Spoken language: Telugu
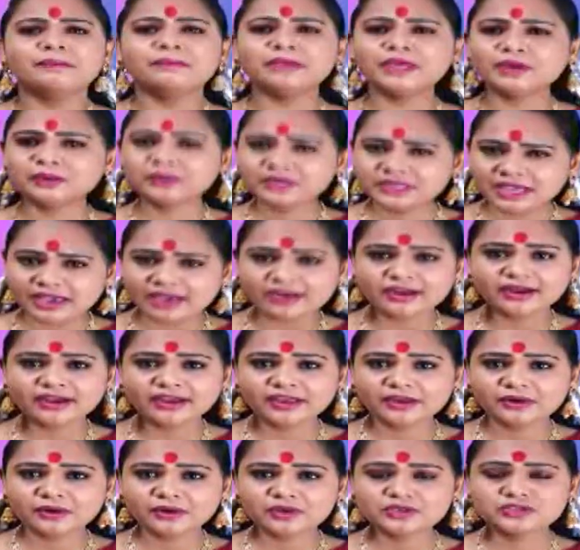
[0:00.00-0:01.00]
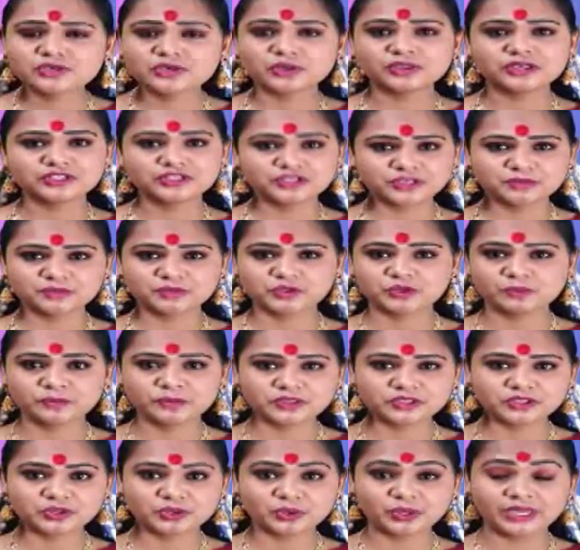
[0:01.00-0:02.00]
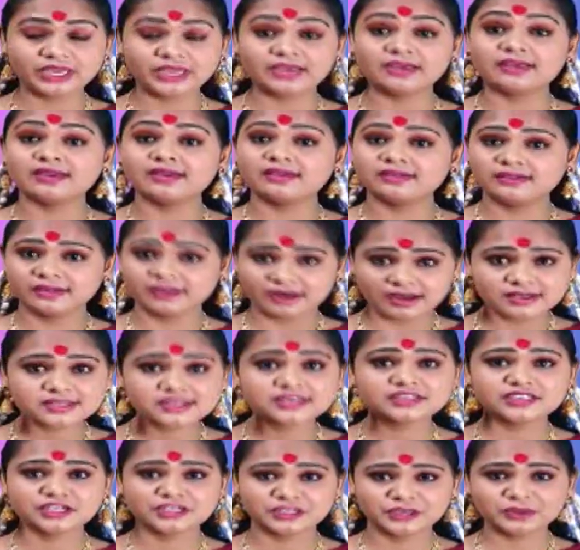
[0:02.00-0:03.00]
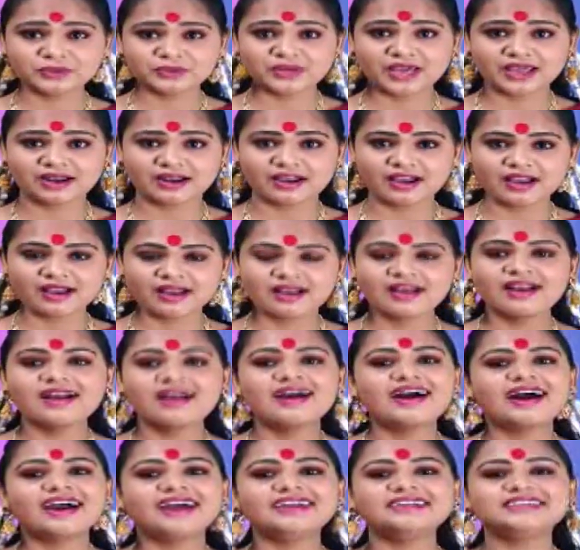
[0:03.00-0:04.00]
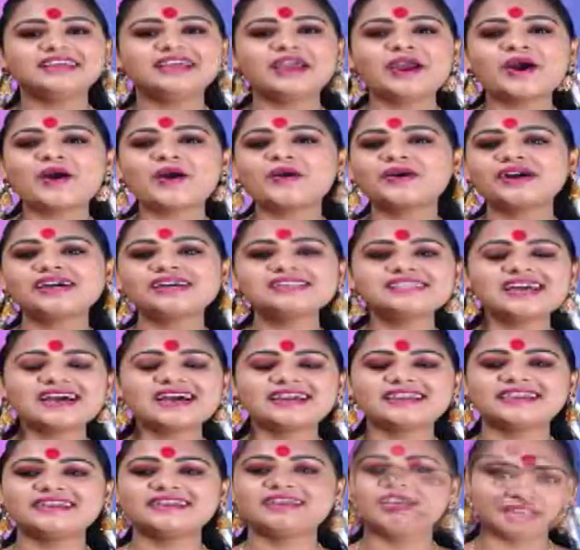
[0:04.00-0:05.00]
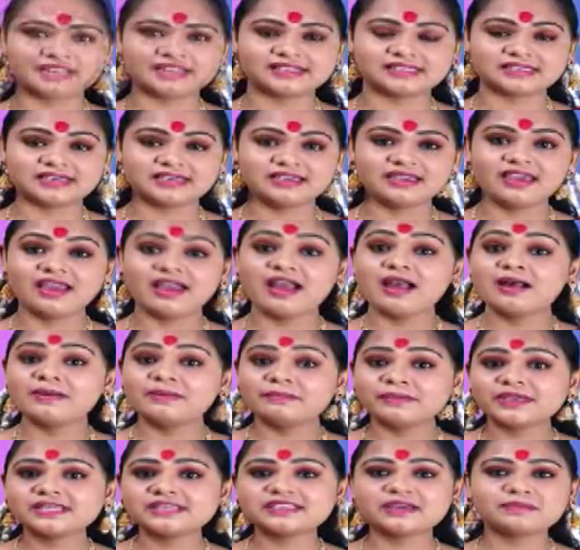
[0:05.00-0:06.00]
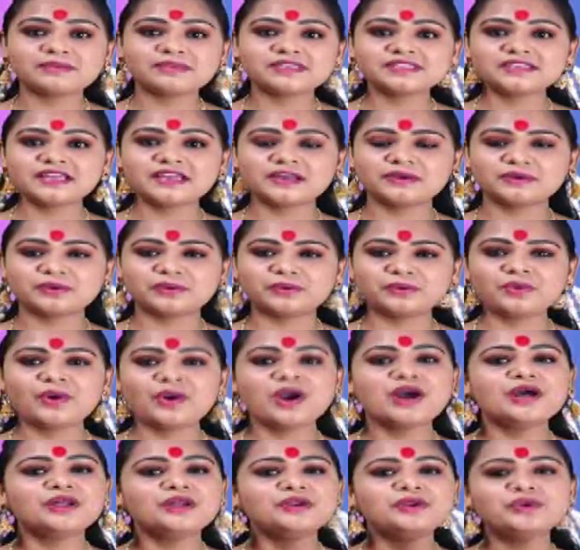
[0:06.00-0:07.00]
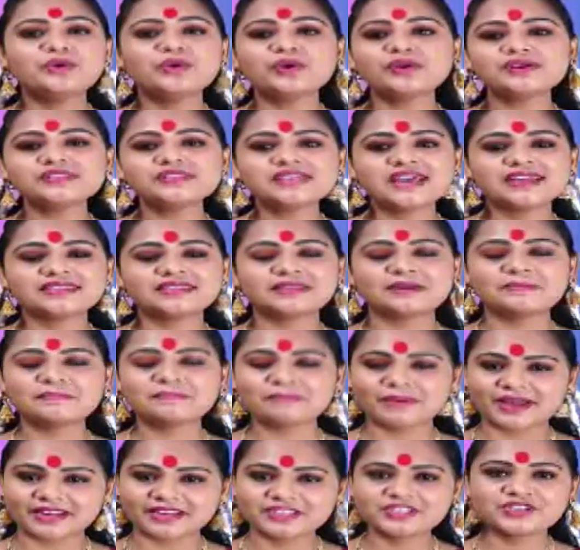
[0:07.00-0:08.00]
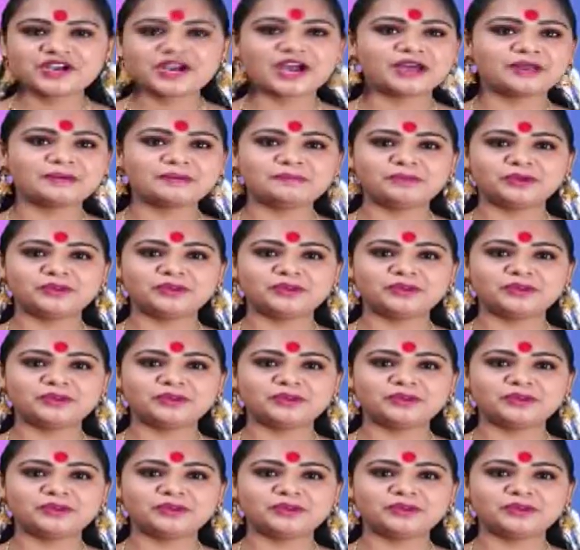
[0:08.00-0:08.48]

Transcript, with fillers: మీరు ఎక్కడెక్కడో జ్యోతిష్యం చూపించుకుని నిరాశ చెంది ఉన్నారా అయితే ఒక్కసారి కలిసి మీ సమస్యలకు నూరు శాతం పరిష్కారం